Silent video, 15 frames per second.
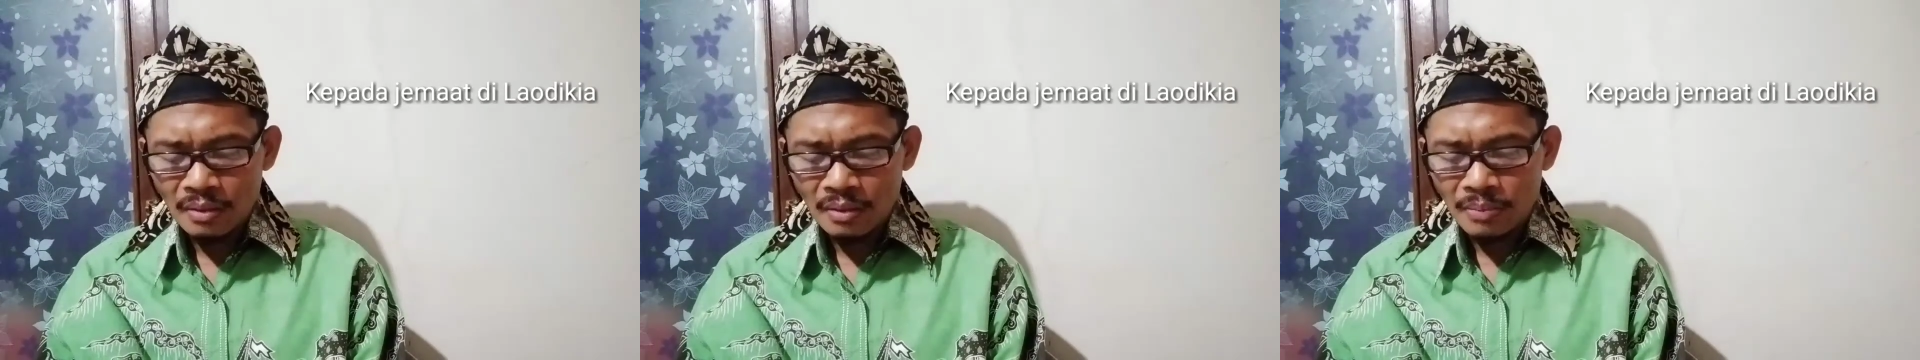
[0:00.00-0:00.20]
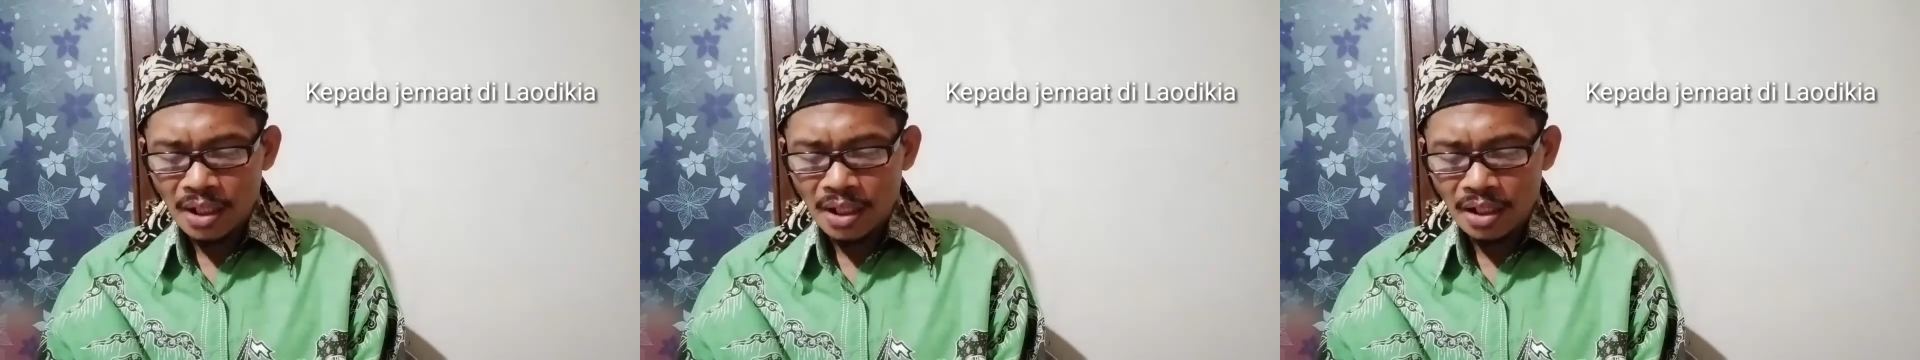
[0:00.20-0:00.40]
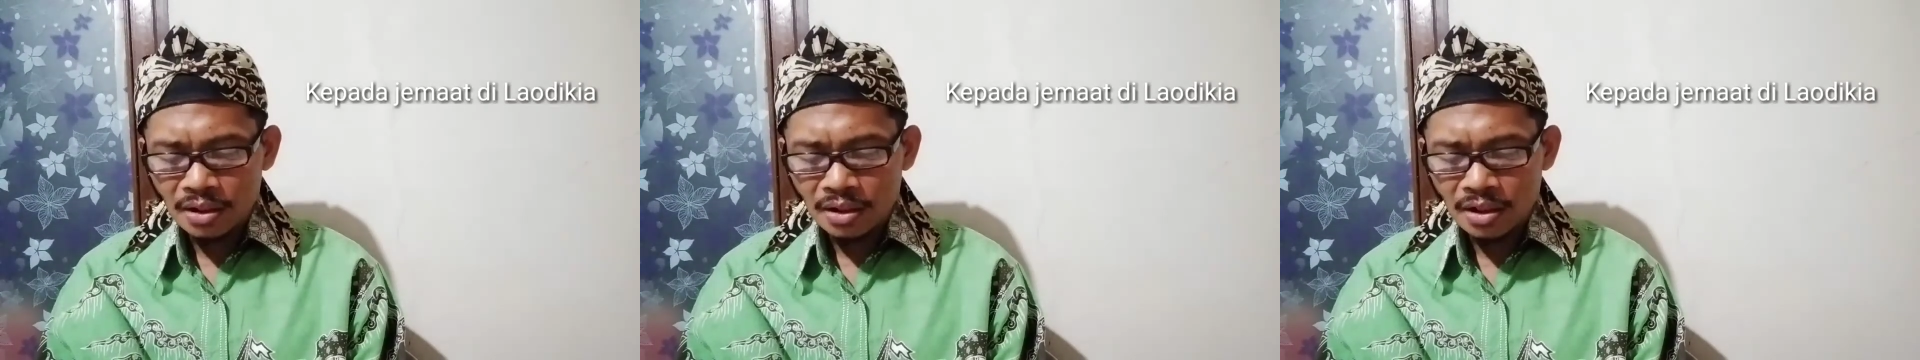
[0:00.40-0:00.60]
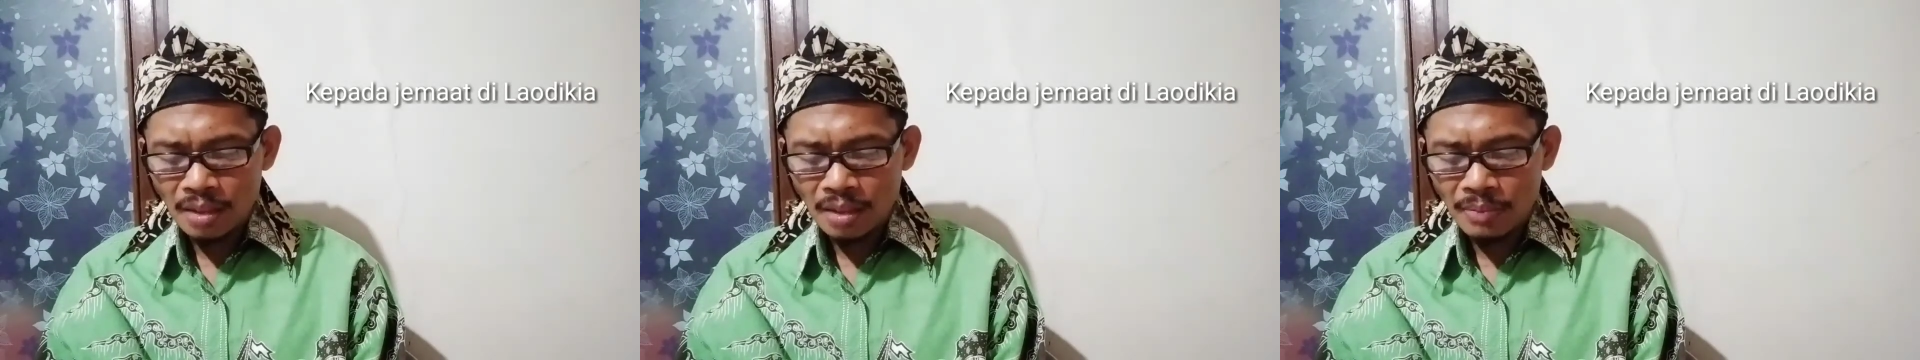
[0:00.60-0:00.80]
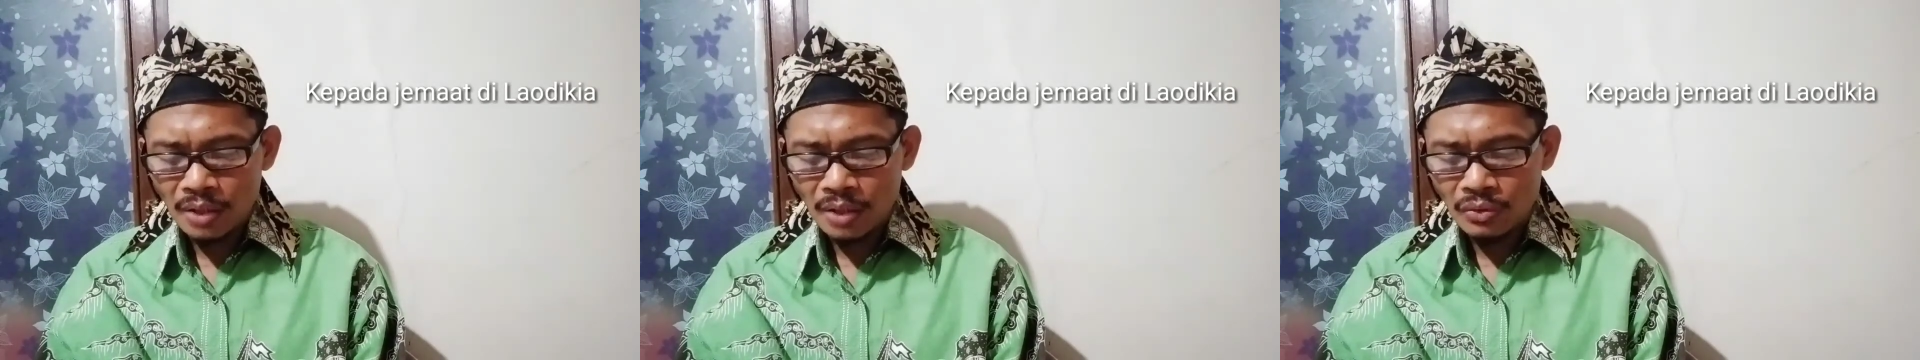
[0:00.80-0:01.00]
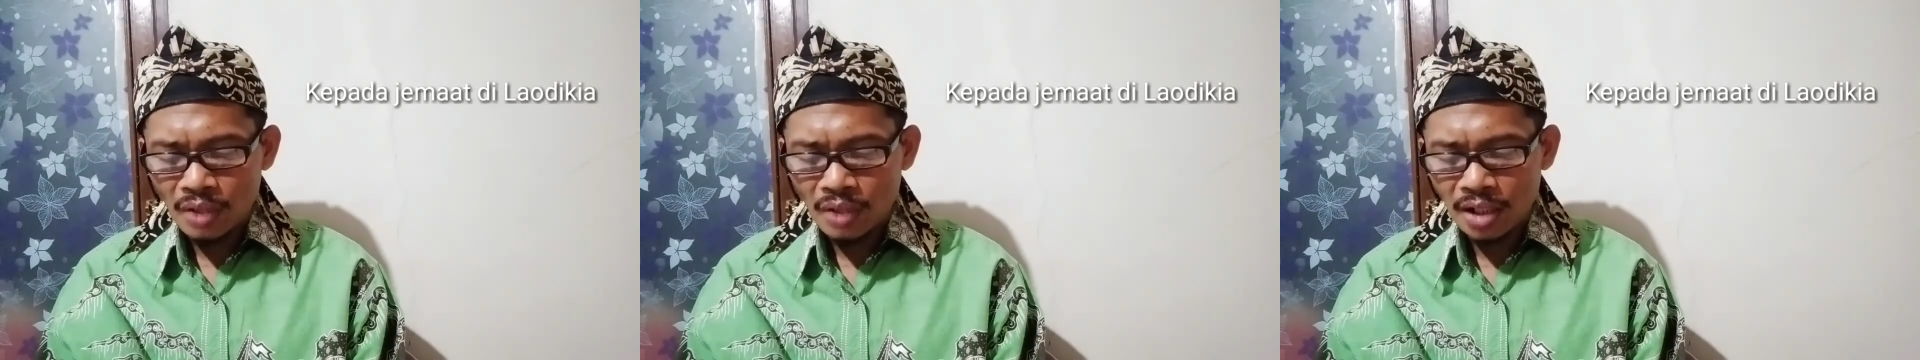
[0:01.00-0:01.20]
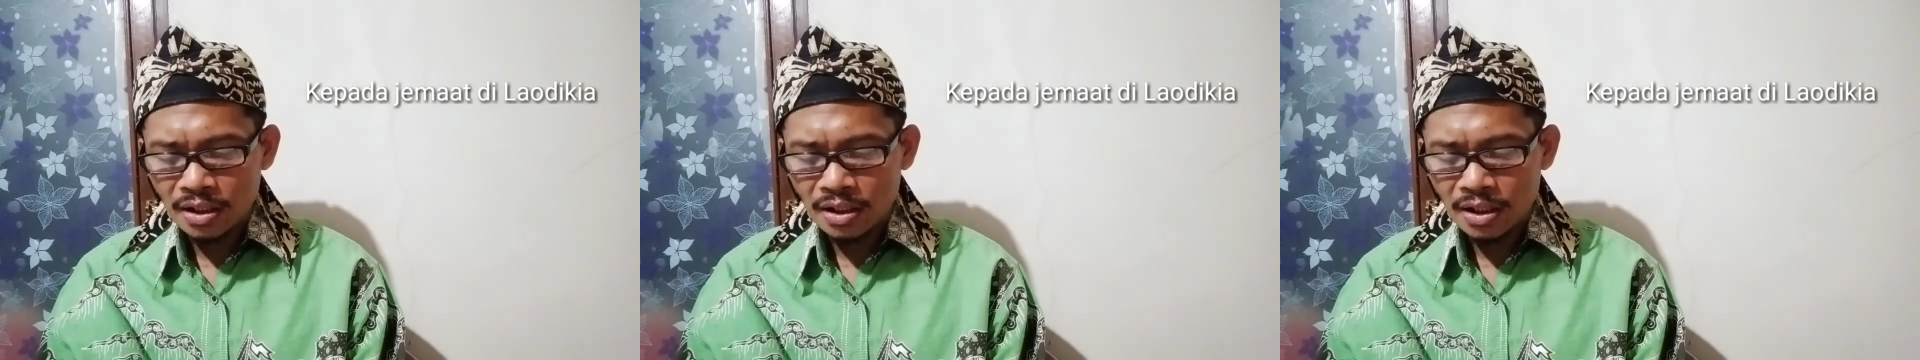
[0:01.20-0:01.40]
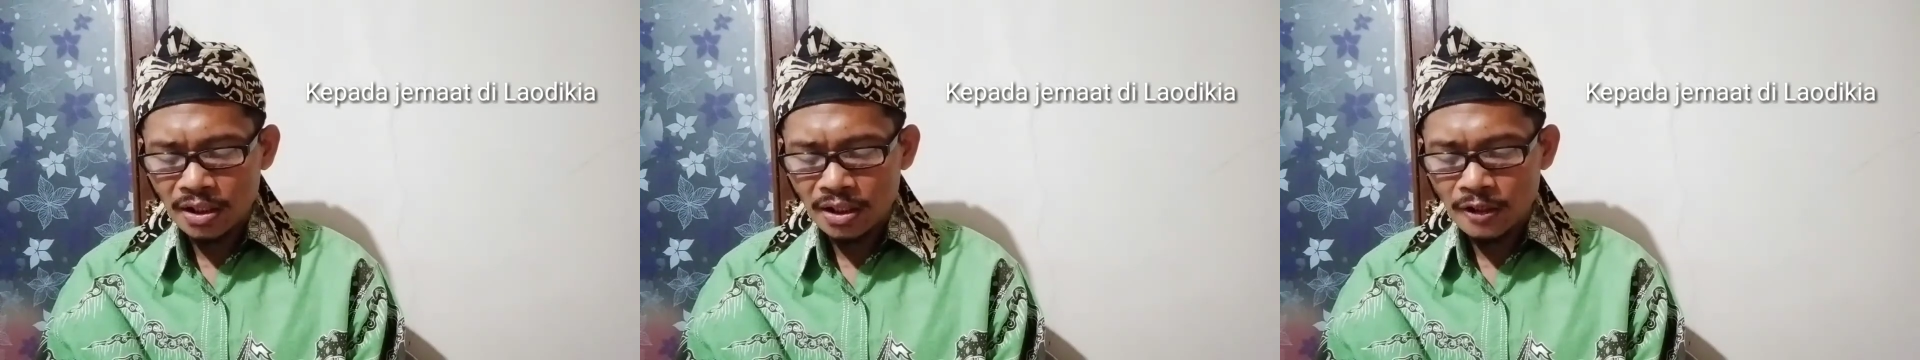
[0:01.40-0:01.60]
barang siapa
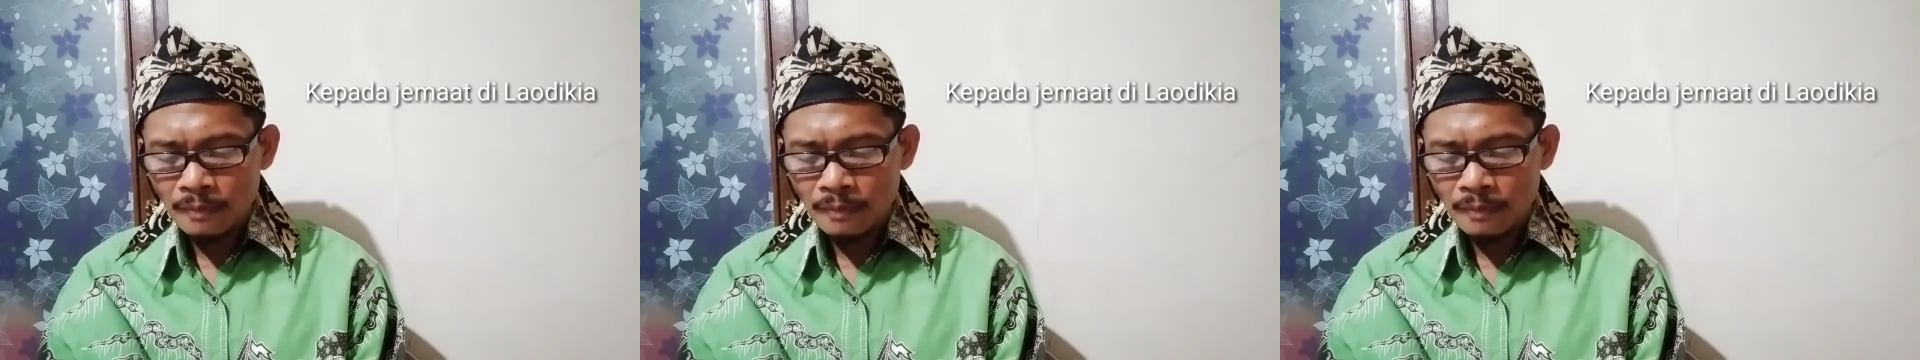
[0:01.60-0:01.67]
kukasihi